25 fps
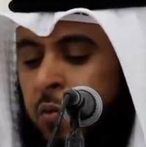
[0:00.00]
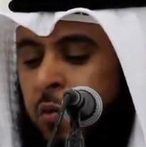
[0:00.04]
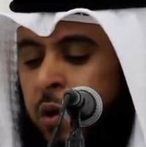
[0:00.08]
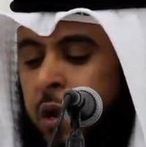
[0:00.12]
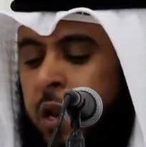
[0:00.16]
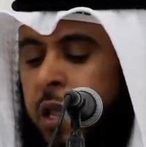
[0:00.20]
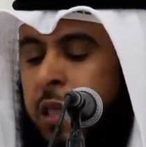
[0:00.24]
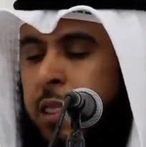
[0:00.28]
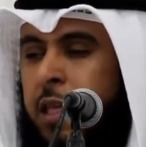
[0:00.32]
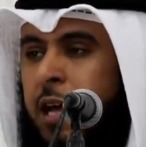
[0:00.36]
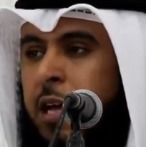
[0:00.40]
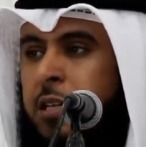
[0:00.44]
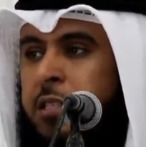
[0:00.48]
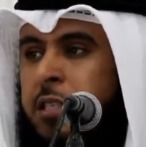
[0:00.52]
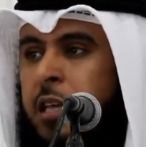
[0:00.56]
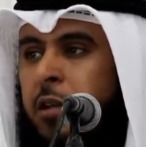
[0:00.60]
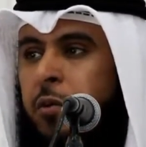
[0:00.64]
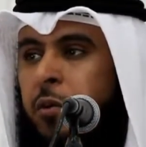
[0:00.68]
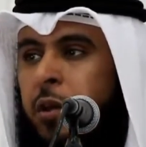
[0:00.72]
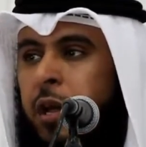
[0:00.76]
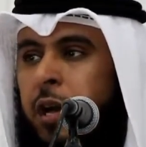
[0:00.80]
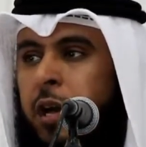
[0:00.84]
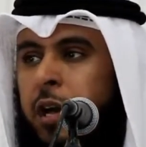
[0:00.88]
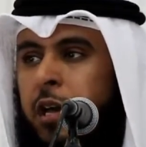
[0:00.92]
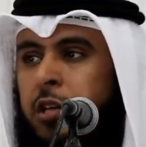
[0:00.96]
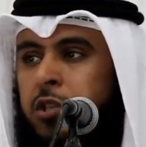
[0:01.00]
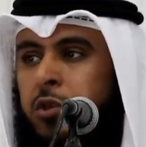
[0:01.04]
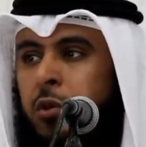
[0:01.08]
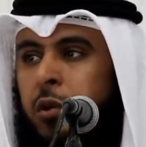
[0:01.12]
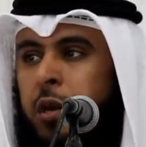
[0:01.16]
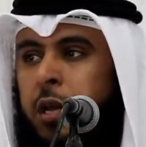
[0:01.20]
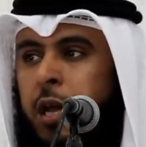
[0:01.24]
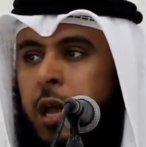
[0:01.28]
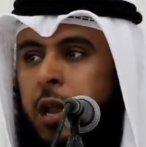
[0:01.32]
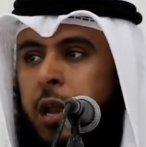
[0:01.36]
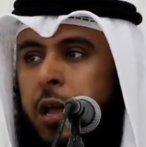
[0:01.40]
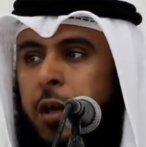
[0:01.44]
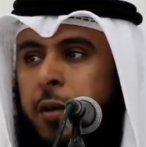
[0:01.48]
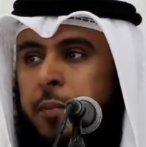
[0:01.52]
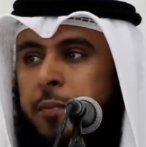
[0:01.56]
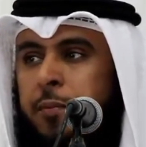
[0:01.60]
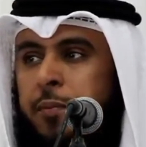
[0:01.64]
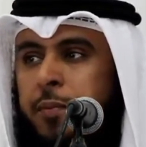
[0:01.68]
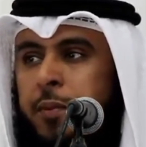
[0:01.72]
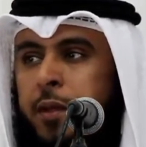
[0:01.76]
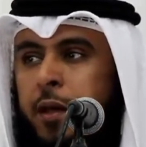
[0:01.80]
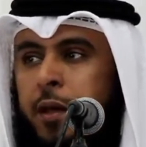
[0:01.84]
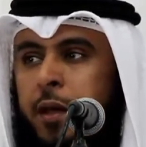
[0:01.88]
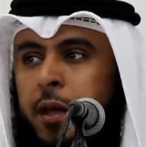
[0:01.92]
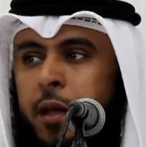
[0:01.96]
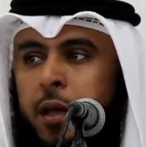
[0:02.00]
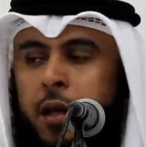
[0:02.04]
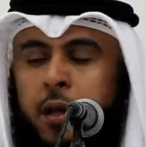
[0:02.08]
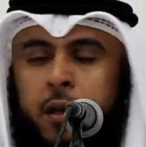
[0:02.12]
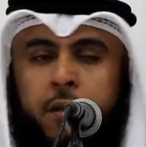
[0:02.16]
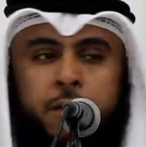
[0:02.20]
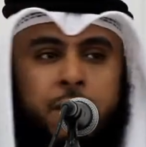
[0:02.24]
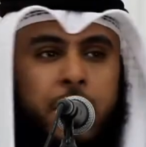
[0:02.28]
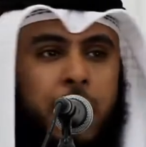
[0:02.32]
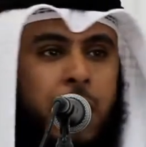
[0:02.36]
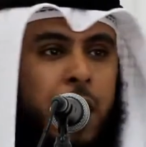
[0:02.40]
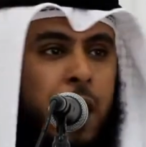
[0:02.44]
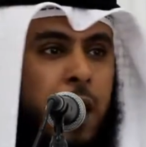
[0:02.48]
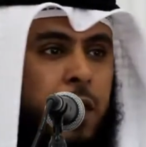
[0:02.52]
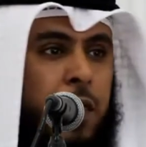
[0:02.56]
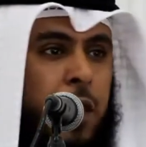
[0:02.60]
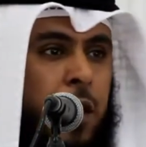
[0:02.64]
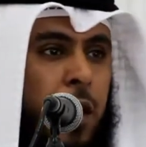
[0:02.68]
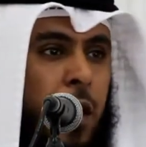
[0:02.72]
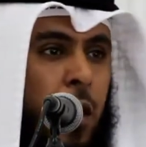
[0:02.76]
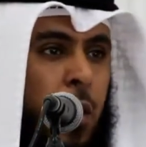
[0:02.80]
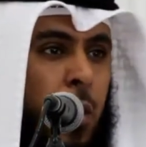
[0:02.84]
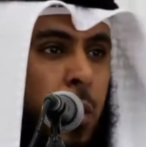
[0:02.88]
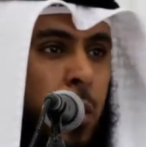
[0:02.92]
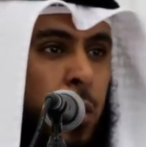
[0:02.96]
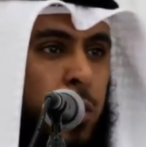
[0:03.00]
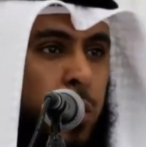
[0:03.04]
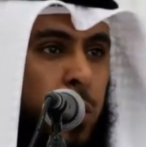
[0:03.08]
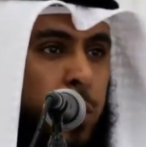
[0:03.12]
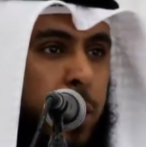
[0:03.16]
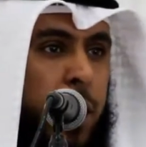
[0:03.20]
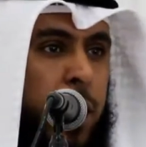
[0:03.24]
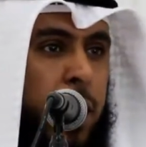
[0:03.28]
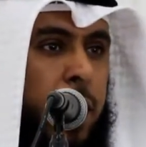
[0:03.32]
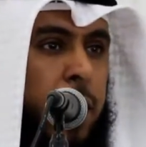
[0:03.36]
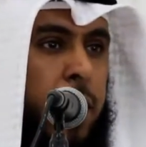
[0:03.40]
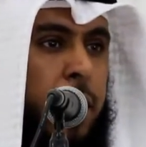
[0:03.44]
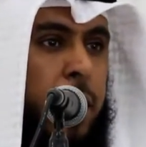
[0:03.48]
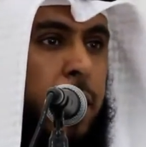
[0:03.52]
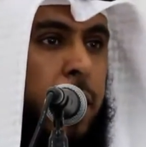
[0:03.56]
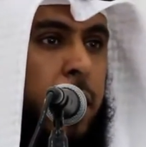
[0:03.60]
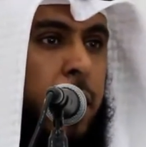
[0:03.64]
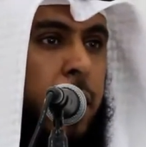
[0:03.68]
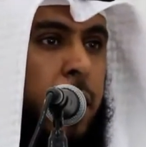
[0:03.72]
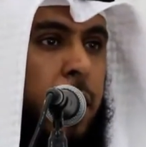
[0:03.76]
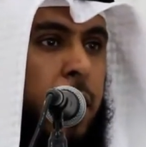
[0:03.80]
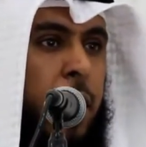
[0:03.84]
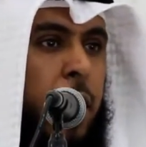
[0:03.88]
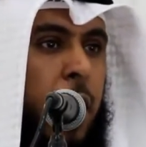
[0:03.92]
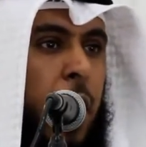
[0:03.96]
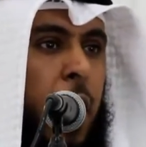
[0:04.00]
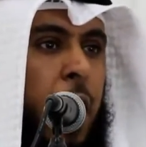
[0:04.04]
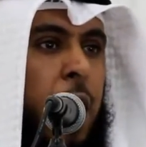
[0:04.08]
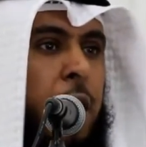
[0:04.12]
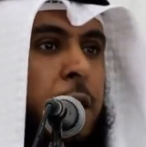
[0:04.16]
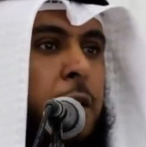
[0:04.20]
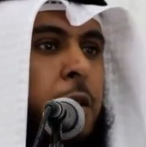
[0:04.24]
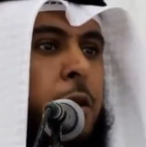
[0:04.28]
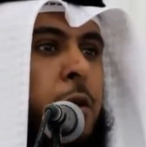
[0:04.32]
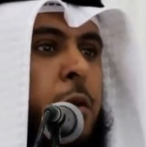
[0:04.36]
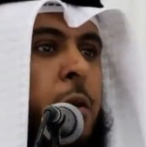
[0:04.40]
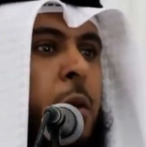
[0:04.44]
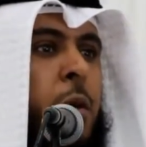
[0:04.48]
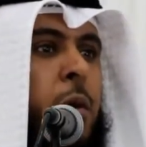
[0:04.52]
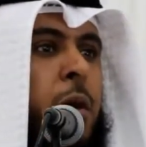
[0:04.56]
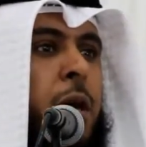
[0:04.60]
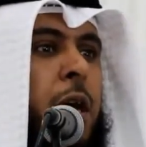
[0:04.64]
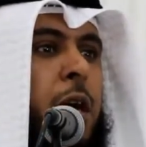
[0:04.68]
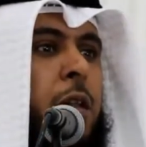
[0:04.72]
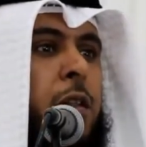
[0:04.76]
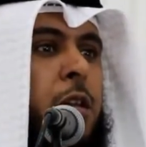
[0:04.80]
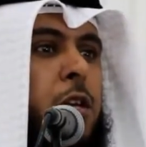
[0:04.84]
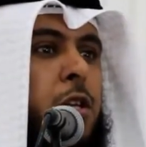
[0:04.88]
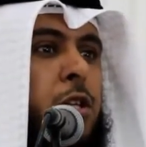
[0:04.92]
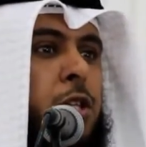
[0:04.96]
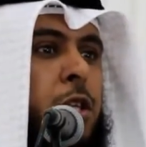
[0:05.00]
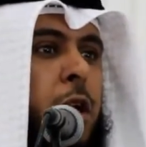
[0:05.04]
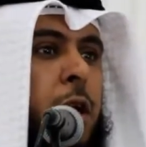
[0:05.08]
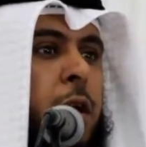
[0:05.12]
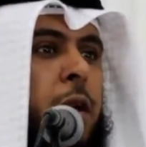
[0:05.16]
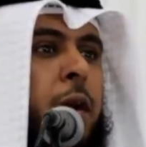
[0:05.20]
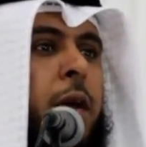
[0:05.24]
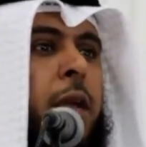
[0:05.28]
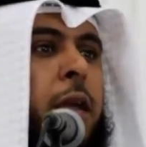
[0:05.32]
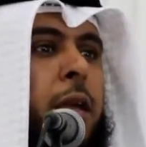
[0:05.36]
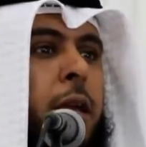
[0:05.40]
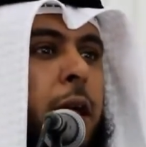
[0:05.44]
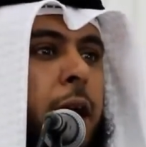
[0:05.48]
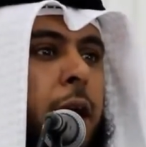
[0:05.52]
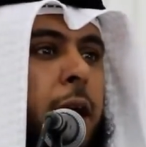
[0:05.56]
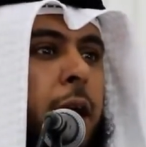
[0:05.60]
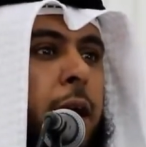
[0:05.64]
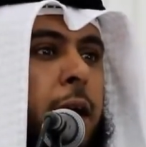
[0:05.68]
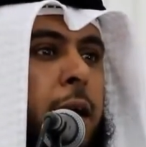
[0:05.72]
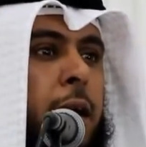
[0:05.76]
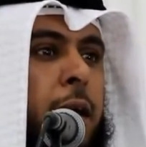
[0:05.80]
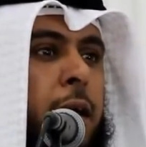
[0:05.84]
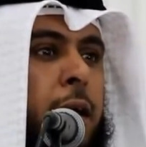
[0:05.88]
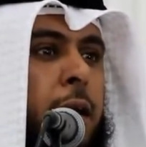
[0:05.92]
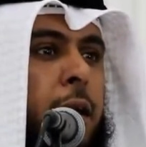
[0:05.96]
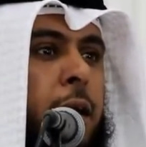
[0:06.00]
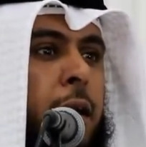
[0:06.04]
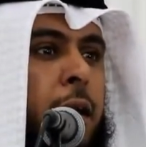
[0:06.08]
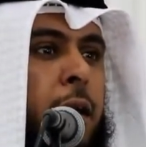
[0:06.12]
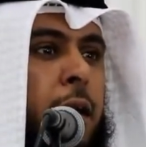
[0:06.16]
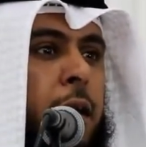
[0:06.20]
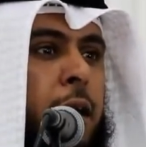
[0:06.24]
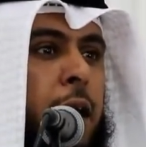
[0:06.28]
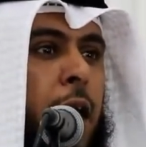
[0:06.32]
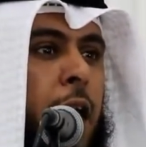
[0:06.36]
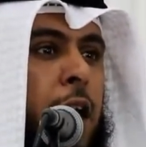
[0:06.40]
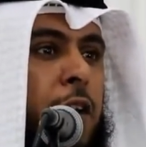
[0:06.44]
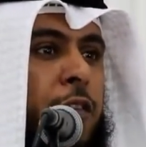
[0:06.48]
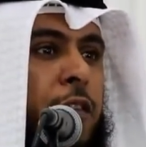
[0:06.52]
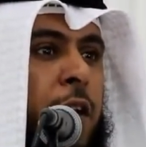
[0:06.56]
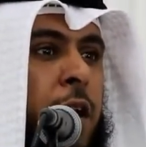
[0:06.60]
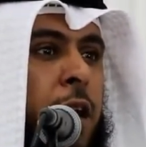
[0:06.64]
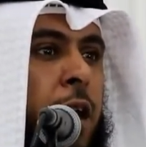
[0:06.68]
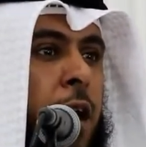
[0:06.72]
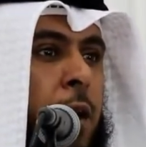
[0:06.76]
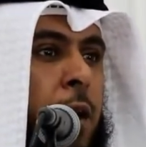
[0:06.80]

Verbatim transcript: ولذا سنلخص الكلام في هذه الخطبة عن الرقية الشرعية كيف